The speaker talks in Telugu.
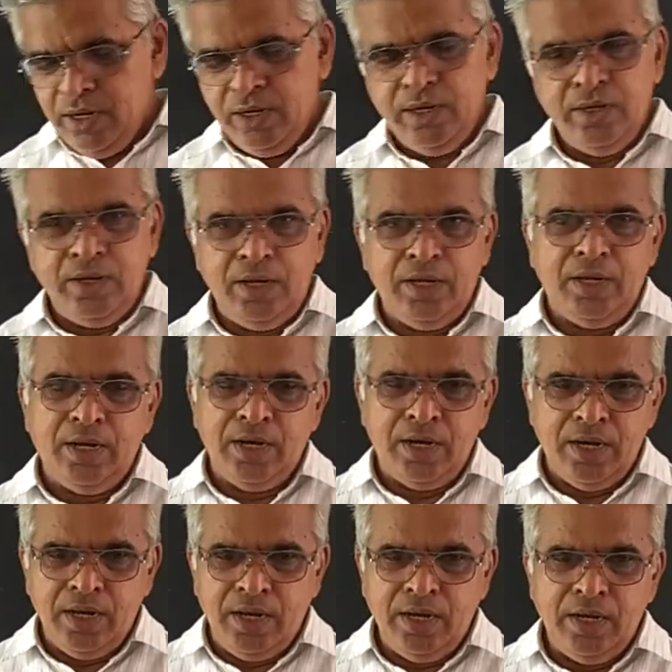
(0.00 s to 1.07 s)
ఇది
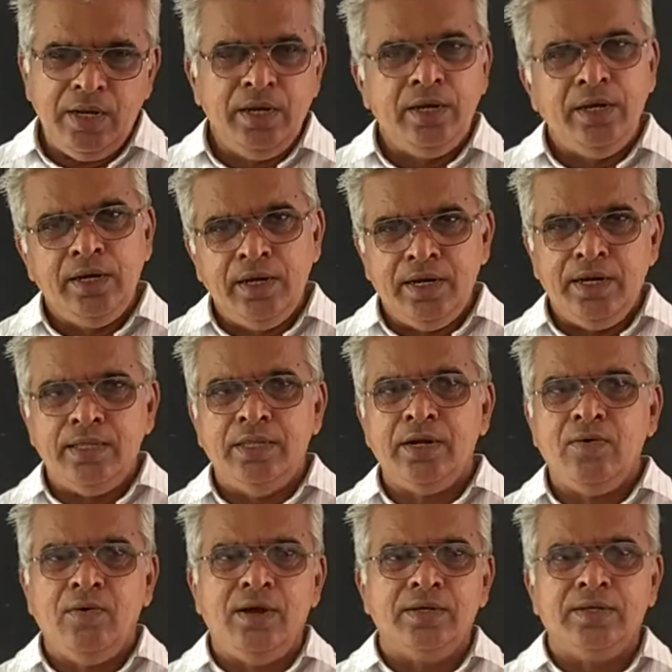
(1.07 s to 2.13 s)
వినండి విన్న
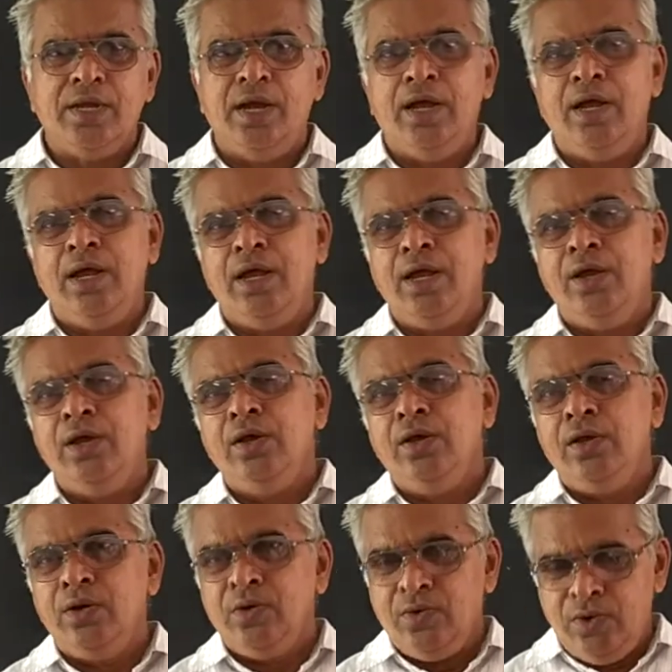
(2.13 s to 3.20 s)
తర్వాత
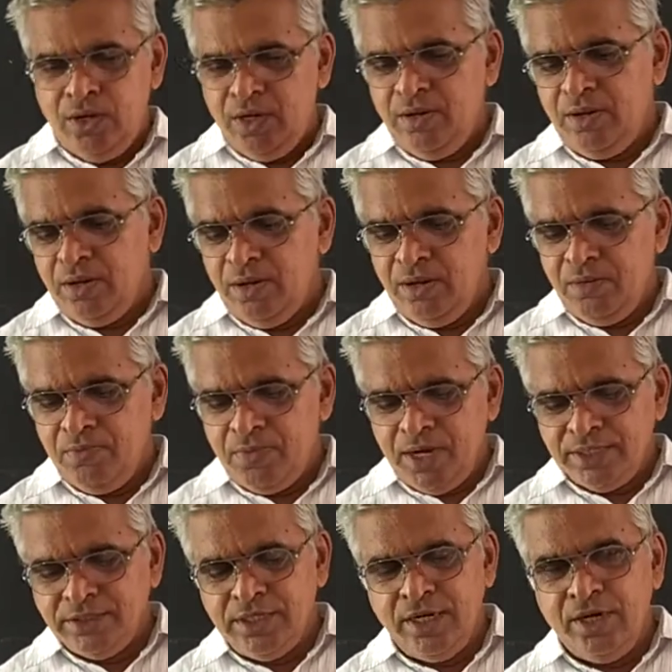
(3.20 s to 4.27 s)
కొన్ని
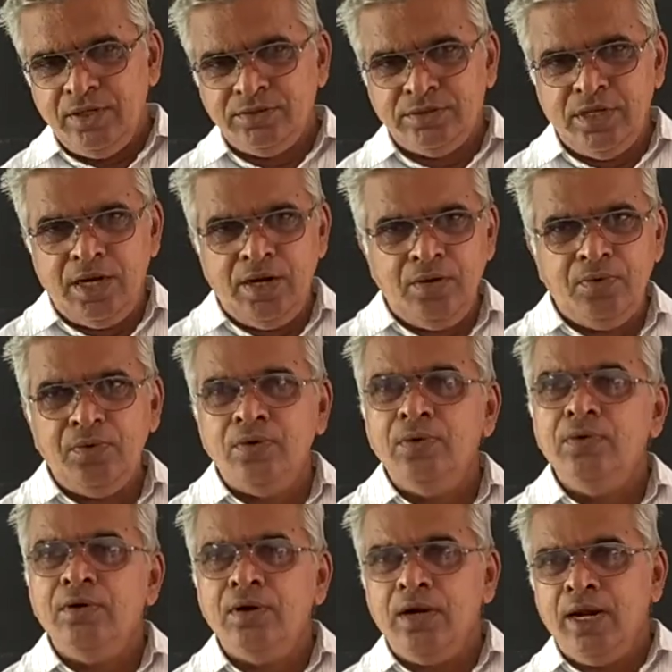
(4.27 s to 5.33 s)
ప్రశ్నలు ఇస్తాను
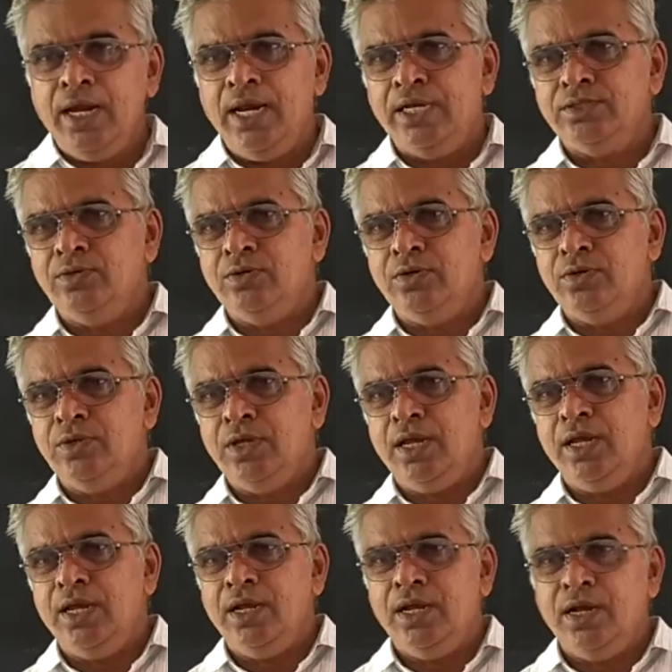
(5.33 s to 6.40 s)
రాయాల్సి ఉంటుంది
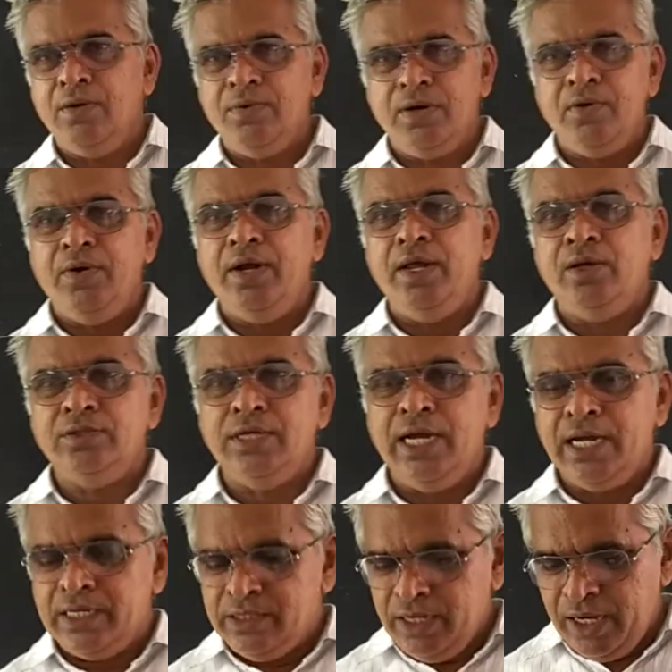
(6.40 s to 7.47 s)
కాబట్టి వీడియో
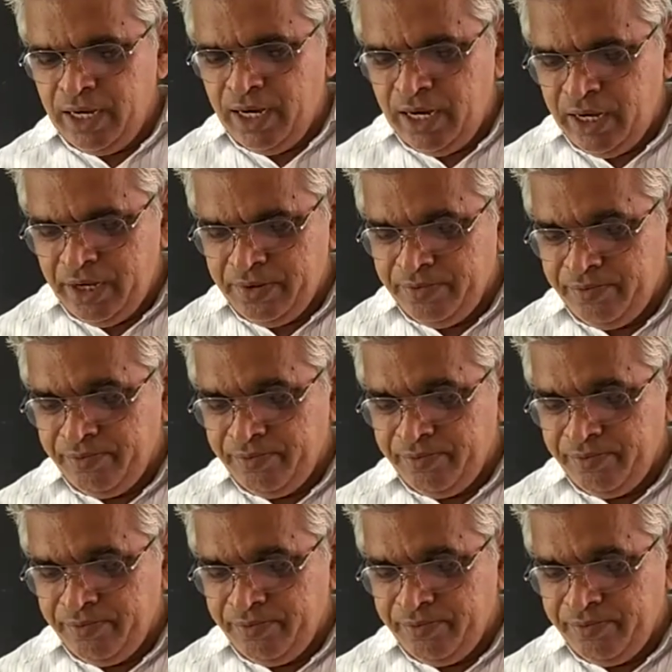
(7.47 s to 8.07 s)
జాగ్రత్తగా వినాలి